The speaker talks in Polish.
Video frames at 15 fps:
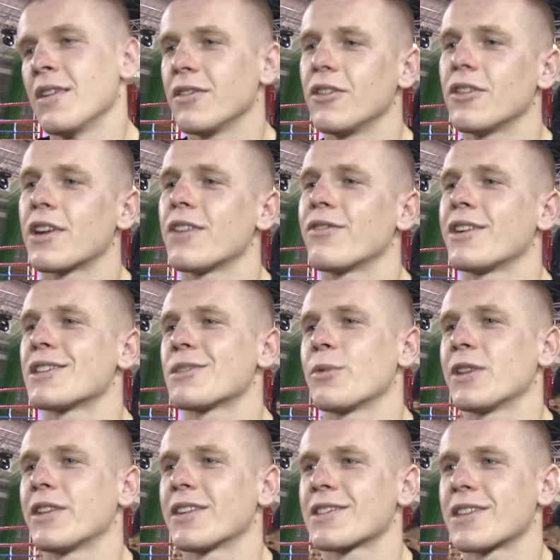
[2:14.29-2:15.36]
No rewanż
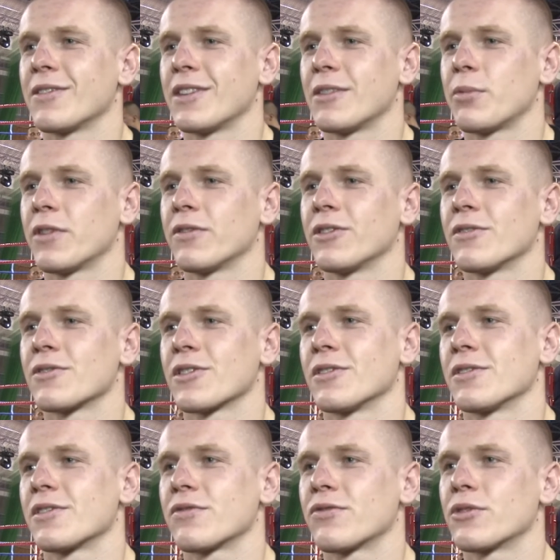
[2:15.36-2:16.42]
będę chciał na pewno
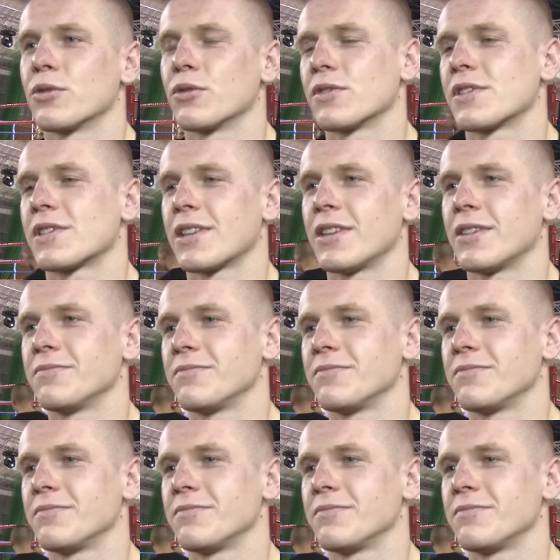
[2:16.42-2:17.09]
wziąć wkrótce